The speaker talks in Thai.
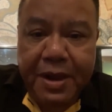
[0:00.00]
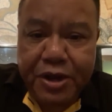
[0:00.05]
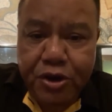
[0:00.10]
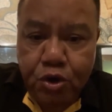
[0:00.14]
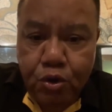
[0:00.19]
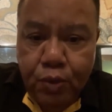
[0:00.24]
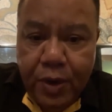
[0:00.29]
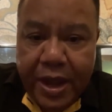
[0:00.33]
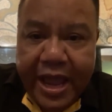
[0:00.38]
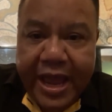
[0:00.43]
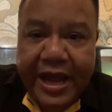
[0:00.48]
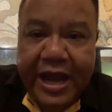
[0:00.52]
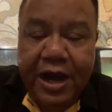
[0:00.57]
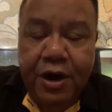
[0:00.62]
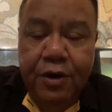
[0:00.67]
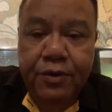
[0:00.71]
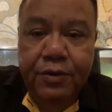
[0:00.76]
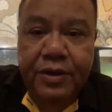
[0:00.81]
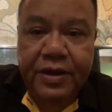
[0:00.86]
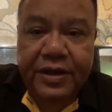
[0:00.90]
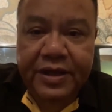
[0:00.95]
ไม่ดูแล
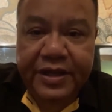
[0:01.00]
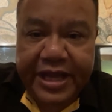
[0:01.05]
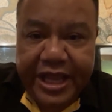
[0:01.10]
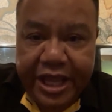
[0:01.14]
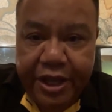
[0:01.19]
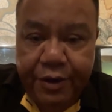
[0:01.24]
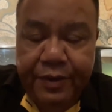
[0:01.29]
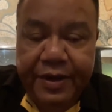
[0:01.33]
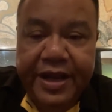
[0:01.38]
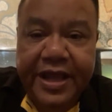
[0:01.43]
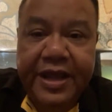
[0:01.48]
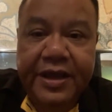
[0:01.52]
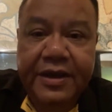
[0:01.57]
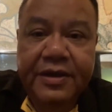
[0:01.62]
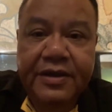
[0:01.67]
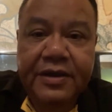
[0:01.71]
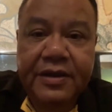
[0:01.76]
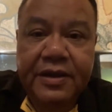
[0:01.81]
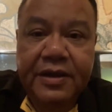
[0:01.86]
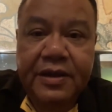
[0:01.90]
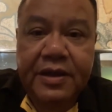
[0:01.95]
เขาดีกว่านี้
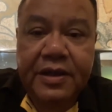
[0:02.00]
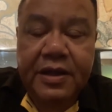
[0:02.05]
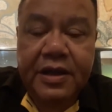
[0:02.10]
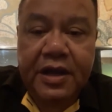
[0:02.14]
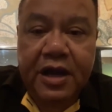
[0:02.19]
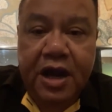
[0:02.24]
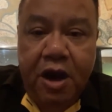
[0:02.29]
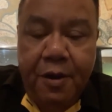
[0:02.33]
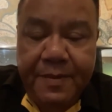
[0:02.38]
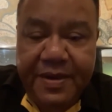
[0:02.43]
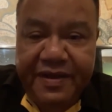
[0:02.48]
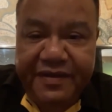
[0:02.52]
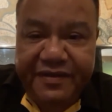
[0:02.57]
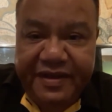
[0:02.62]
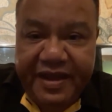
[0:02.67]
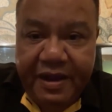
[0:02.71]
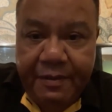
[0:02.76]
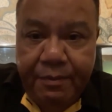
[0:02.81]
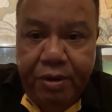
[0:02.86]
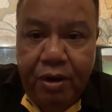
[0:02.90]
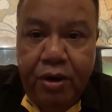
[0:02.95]
เขามี
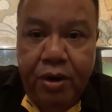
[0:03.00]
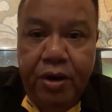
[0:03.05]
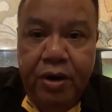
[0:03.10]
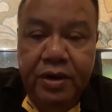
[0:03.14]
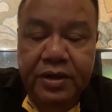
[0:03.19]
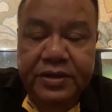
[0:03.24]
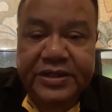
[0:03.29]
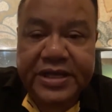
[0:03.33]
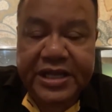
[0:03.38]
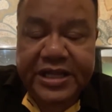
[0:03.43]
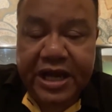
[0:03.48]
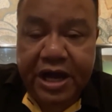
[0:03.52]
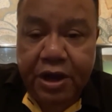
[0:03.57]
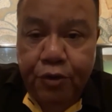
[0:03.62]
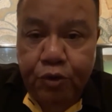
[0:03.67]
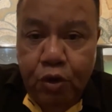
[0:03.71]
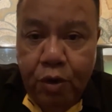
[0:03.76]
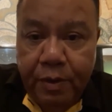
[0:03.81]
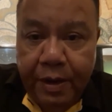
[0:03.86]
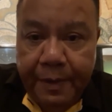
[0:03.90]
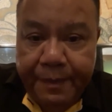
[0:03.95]
เสียงพอที่ถ้า
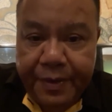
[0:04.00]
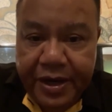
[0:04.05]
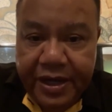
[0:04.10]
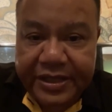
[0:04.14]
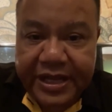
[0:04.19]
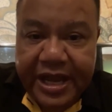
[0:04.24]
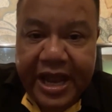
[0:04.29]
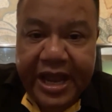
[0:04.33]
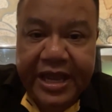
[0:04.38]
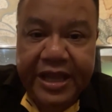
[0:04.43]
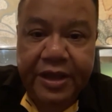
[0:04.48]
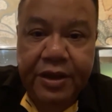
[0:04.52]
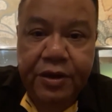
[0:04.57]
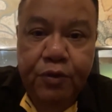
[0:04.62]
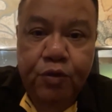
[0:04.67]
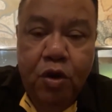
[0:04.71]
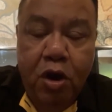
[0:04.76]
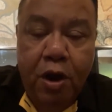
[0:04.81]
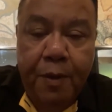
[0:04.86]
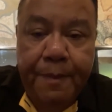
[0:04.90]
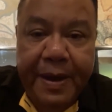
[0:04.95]
เขาร่วมกับเพื่อไทย
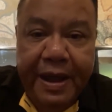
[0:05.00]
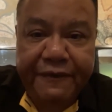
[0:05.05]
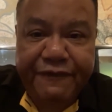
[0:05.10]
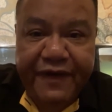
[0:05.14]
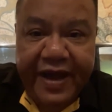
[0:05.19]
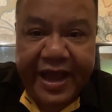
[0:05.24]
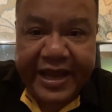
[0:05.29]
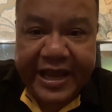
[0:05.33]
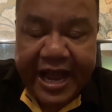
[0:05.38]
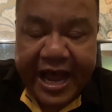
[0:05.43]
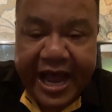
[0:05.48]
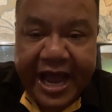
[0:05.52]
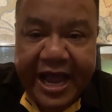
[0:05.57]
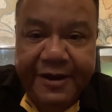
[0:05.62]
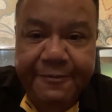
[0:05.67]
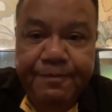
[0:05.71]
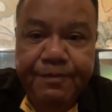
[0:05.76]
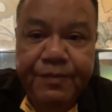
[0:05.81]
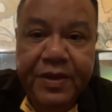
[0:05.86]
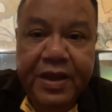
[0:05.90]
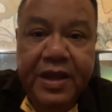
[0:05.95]
ร่วมกับพรรคฝ่ายค้า
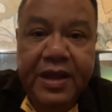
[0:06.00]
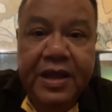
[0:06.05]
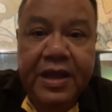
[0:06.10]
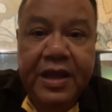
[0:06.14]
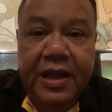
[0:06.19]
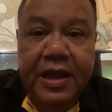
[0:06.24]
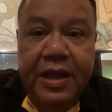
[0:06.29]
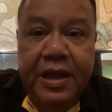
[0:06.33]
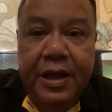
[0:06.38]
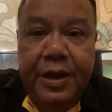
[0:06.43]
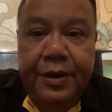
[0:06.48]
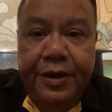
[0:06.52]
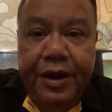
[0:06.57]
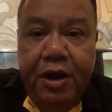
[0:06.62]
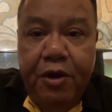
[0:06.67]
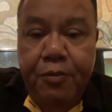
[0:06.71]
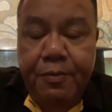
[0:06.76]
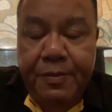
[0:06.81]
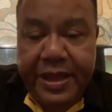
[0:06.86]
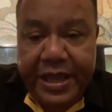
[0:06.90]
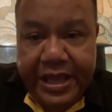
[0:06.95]
น
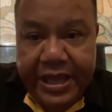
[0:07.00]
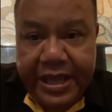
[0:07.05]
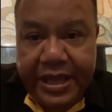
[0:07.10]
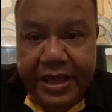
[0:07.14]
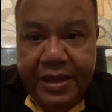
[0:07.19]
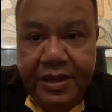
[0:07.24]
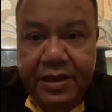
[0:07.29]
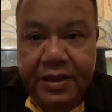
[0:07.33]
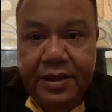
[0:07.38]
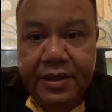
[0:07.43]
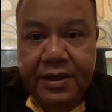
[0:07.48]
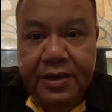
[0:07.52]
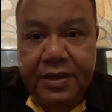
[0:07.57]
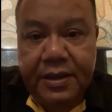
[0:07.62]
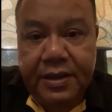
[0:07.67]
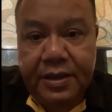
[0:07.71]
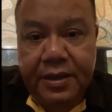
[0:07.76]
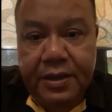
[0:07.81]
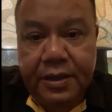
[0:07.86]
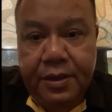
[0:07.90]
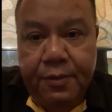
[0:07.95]
แล้วมี
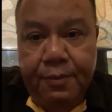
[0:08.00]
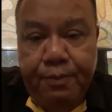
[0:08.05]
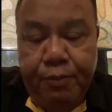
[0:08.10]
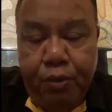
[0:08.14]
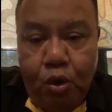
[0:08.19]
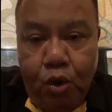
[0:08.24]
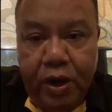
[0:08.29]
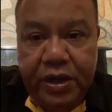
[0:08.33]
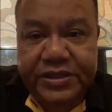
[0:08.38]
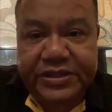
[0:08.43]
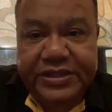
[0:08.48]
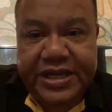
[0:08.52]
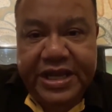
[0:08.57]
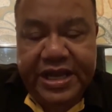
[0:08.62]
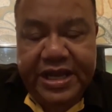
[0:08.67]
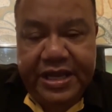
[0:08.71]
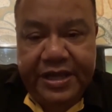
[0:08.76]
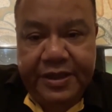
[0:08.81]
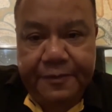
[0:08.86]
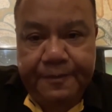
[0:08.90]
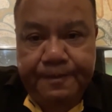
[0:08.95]
พวก
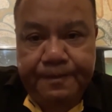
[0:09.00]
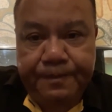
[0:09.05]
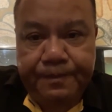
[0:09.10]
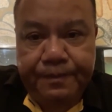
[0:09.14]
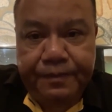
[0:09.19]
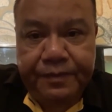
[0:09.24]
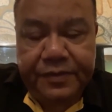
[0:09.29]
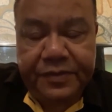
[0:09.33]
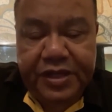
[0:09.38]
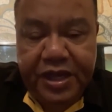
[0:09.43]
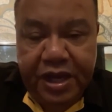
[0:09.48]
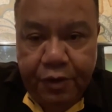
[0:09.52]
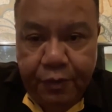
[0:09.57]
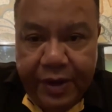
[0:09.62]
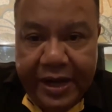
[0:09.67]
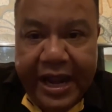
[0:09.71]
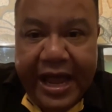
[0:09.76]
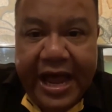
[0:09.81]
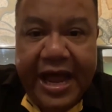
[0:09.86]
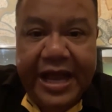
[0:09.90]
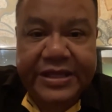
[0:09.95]
ที่ถึง
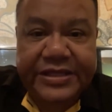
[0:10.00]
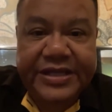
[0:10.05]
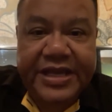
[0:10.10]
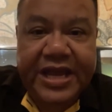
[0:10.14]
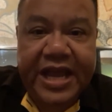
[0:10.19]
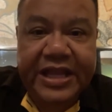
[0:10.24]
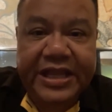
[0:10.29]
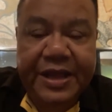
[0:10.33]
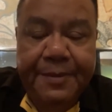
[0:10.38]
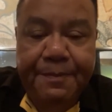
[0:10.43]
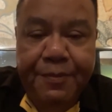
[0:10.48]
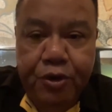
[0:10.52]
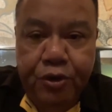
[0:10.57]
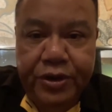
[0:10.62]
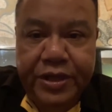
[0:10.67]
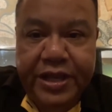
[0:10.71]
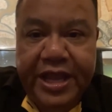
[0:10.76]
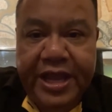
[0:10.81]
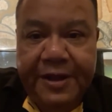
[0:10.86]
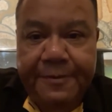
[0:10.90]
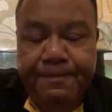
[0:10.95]
เวลาที่ให้ท่านประ
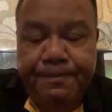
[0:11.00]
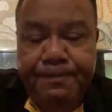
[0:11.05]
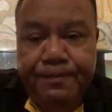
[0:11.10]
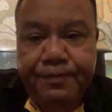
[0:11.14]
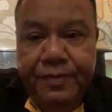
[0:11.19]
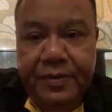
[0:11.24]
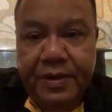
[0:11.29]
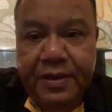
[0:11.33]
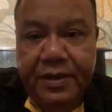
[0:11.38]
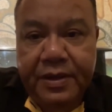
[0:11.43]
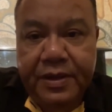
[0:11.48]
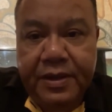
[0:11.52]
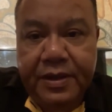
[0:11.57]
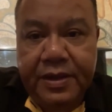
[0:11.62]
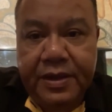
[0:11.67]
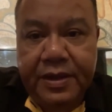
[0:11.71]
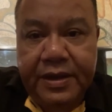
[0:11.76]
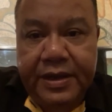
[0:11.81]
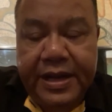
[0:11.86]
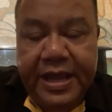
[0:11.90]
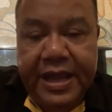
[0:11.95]
ยุทธ์เนี่ย
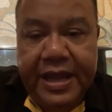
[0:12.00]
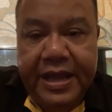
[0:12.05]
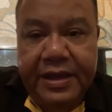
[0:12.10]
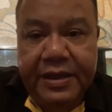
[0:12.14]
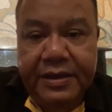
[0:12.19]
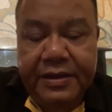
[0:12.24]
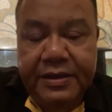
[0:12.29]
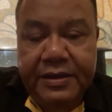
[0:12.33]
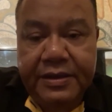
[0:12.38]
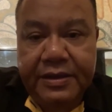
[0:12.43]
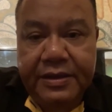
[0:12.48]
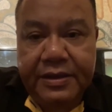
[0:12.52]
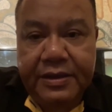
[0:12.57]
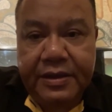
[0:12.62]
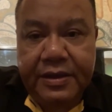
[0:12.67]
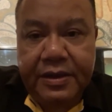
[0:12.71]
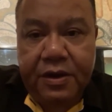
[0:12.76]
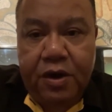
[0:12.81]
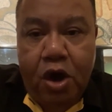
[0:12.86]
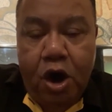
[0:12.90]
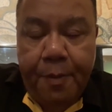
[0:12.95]
นะ
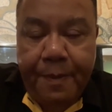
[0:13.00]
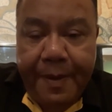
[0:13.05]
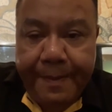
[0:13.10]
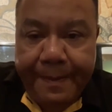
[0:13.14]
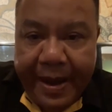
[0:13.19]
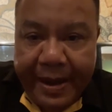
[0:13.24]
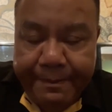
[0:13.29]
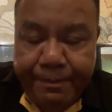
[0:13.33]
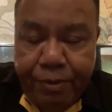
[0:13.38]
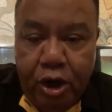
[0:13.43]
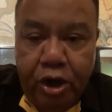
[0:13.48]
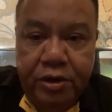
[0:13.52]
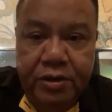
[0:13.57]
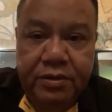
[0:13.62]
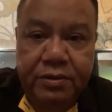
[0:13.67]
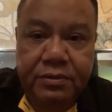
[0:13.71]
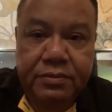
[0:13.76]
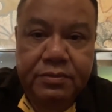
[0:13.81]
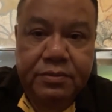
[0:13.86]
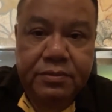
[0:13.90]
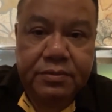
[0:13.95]
ออกไปพักผ่อน
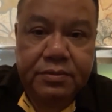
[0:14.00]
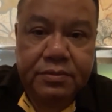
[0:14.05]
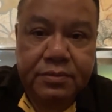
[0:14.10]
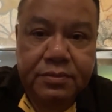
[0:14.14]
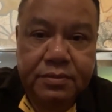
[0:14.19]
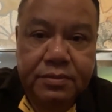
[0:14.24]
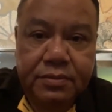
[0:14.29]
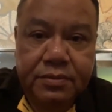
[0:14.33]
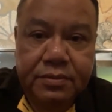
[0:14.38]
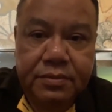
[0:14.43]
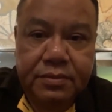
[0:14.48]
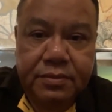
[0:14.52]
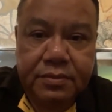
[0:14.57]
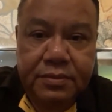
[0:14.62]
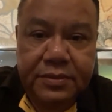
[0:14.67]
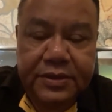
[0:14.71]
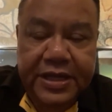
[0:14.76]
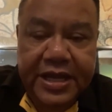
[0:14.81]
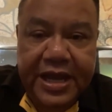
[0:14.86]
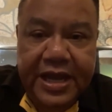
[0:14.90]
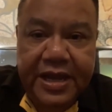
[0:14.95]

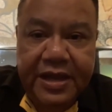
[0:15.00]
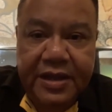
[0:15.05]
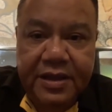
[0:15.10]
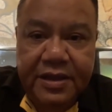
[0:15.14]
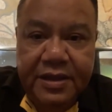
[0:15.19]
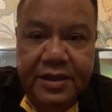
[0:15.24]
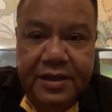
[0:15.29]
นะ